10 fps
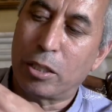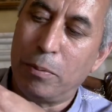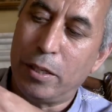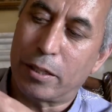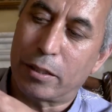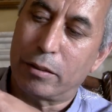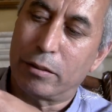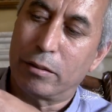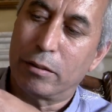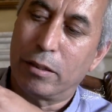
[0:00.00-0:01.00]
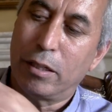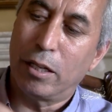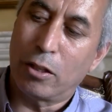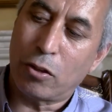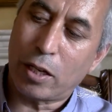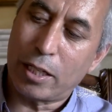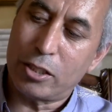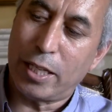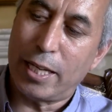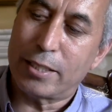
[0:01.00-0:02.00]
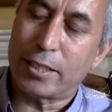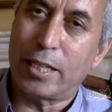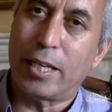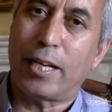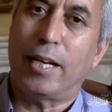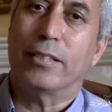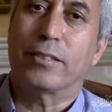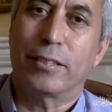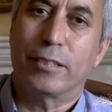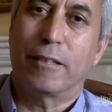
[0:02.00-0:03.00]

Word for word: كبير دركا رجعنا صغير خلاص